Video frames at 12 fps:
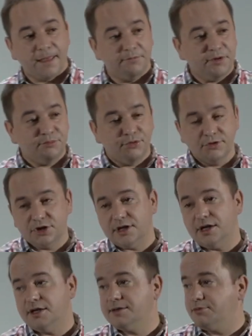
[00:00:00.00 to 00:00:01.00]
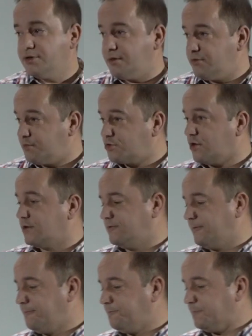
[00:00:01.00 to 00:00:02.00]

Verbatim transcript: aby pójść dalej z Bogiem do przodu.